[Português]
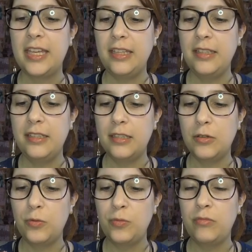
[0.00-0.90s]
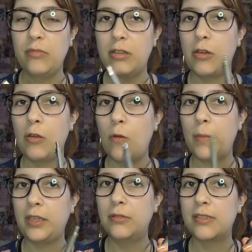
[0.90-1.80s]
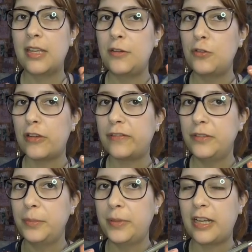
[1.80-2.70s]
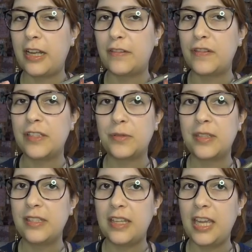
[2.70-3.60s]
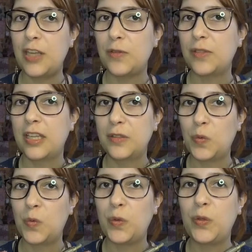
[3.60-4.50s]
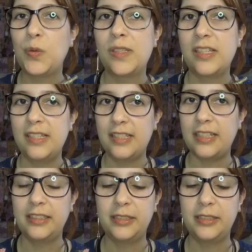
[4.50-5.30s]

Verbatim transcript: Então, eu recomendo a 09 para fazer os desenhos, rascunhos, etc.